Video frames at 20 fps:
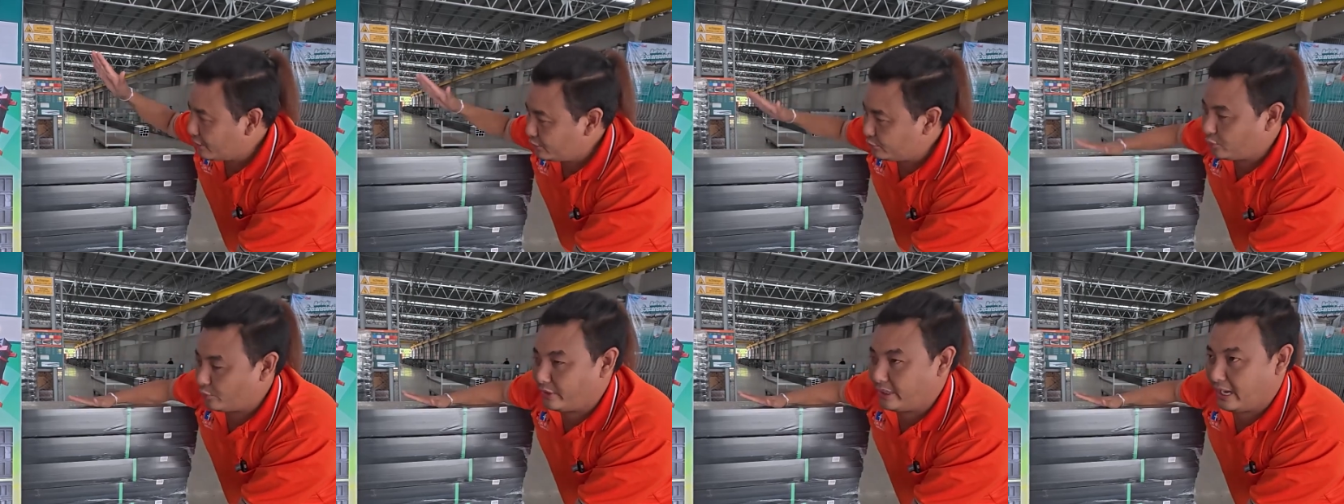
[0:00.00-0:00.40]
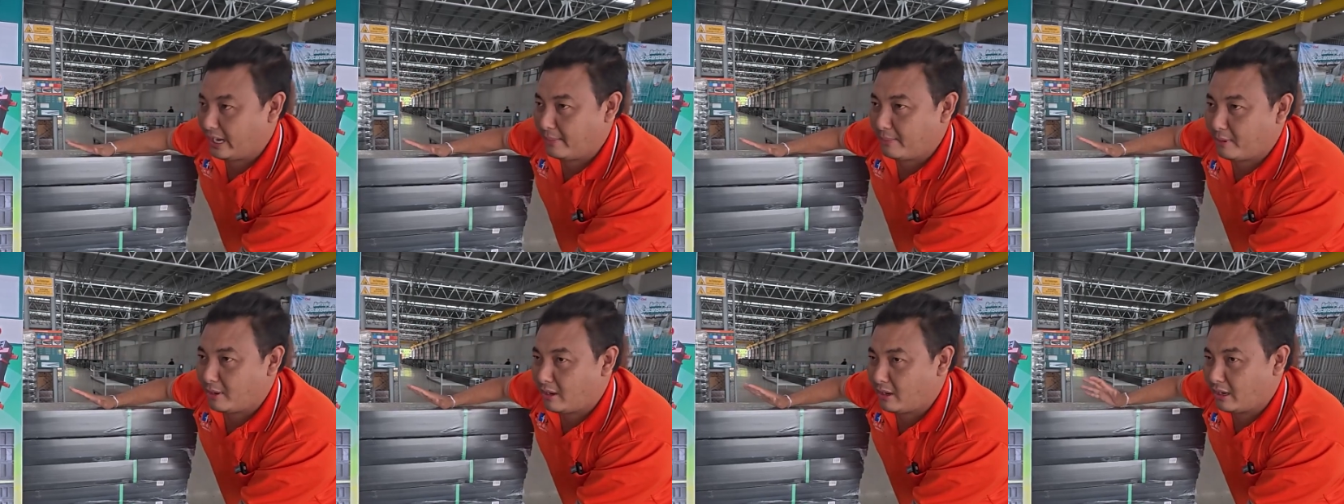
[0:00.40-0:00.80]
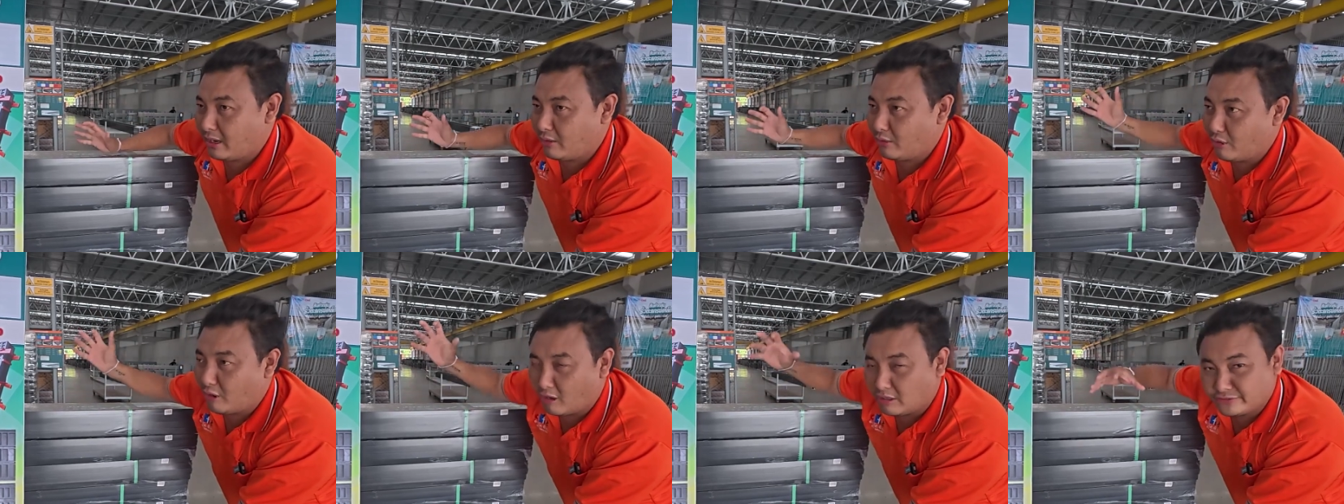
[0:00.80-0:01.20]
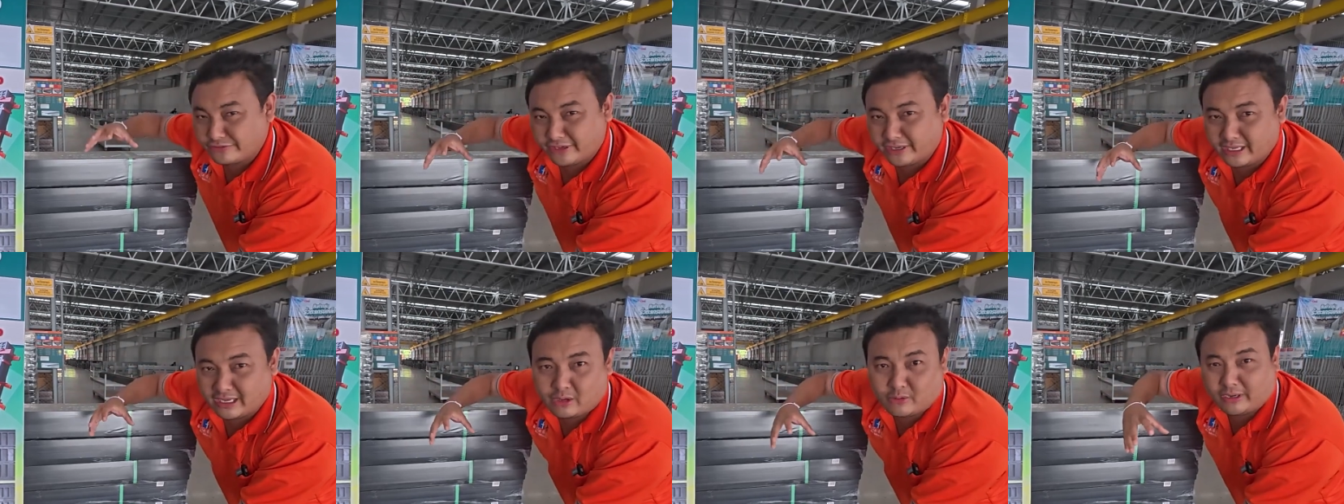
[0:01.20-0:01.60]
ตัวนี้พอเราหล่อเส
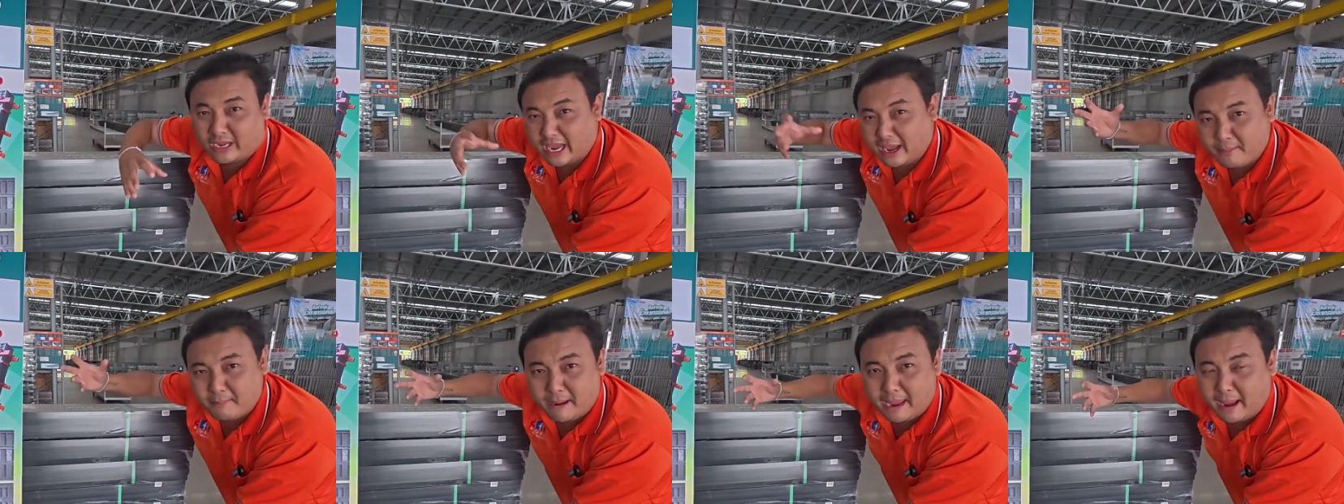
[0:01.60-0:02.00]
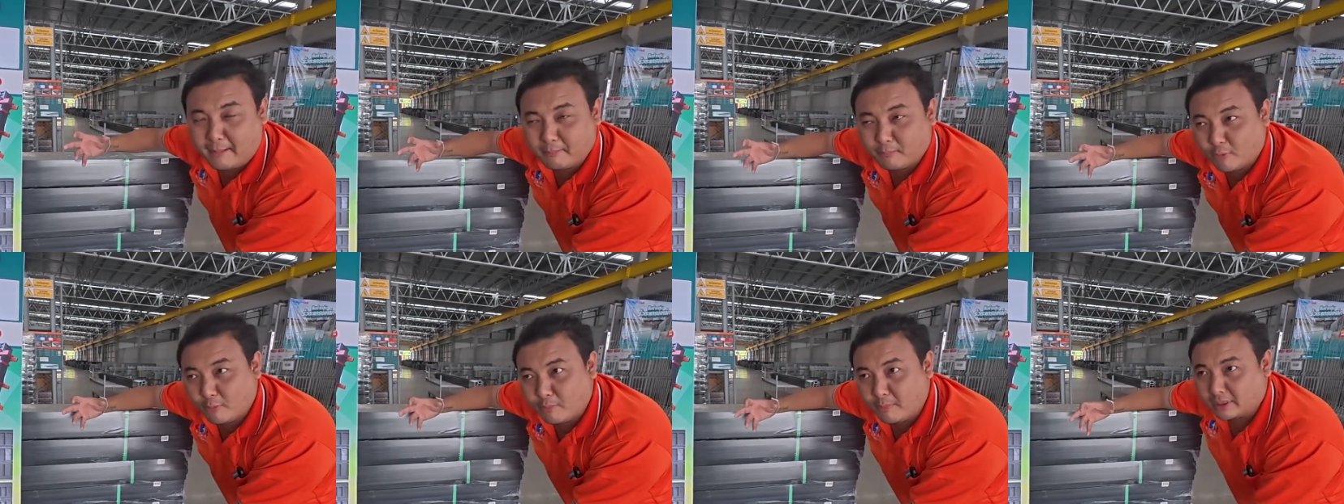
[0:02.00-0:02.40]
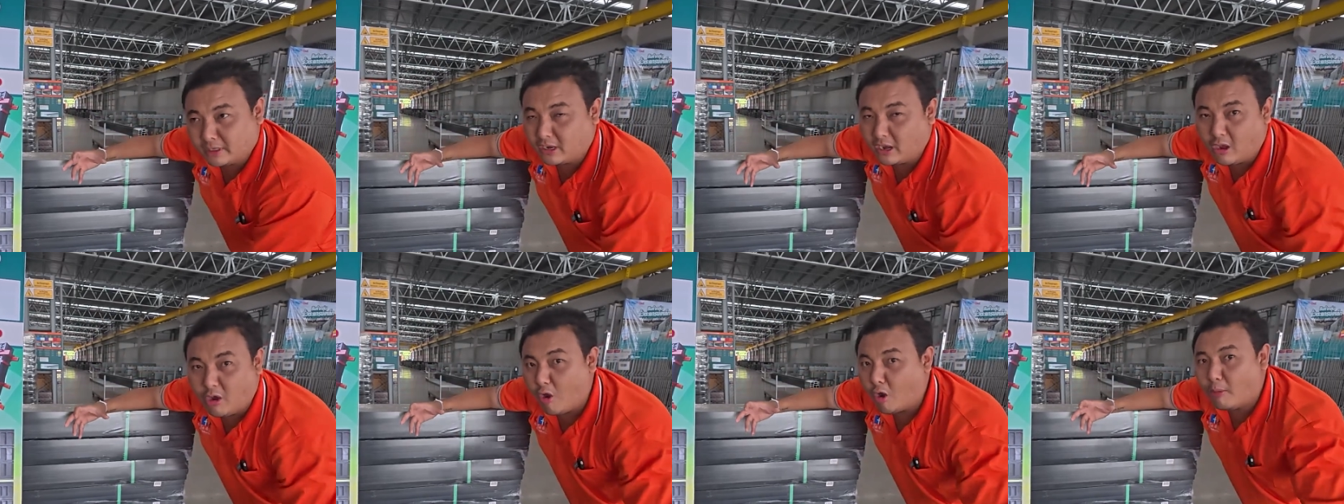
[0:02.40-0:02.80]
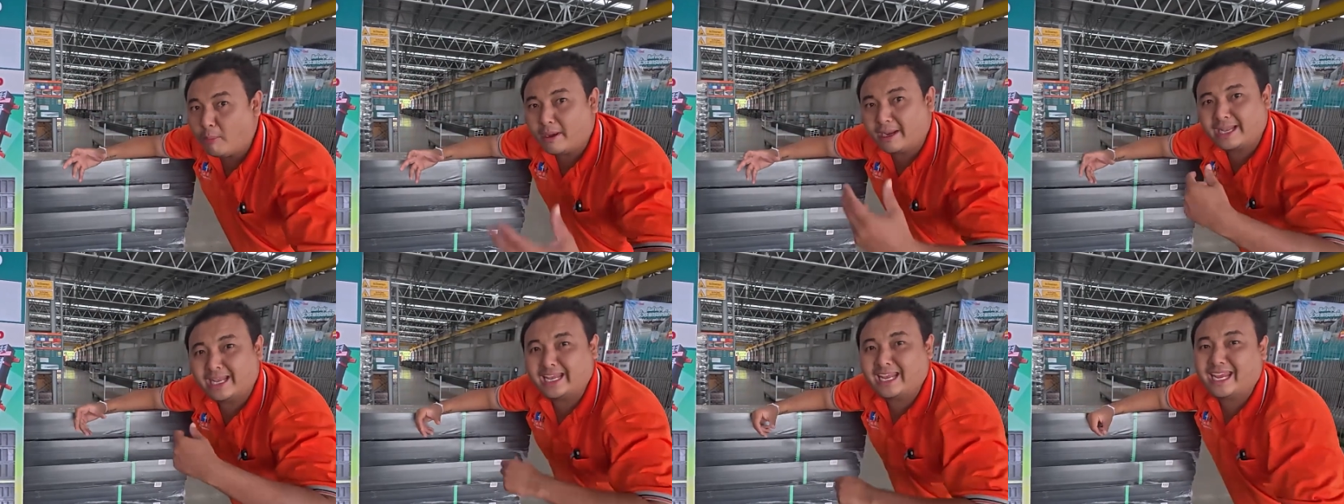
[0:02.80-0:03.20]
ร็จ แล้วแกะแบบปุ๊บมันก็ออก
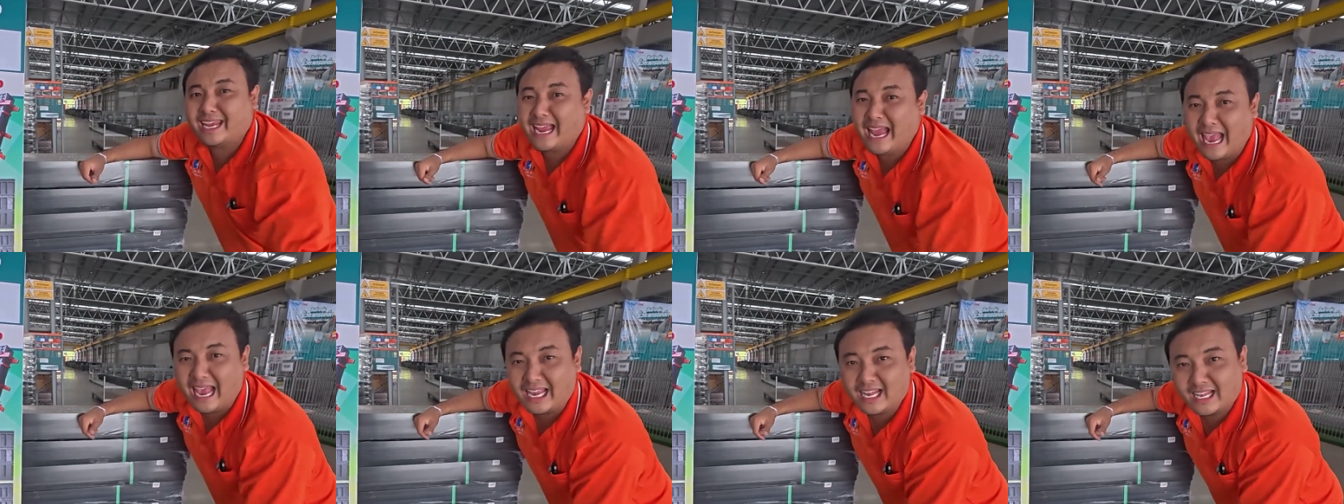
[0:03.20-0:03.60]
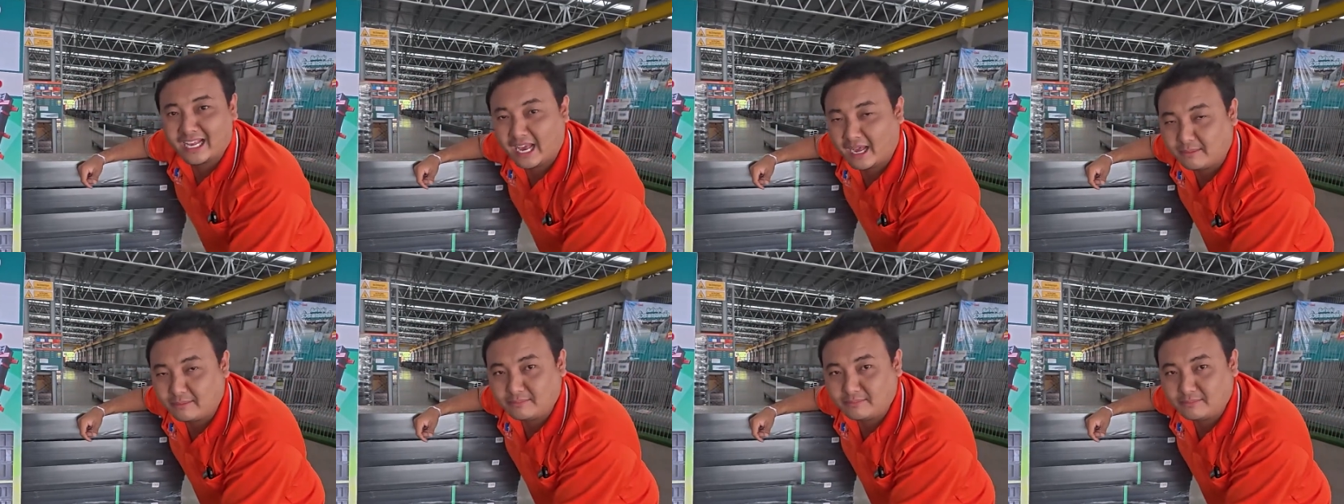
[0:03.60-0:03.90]
มาได้ง่ายๆเลยครับ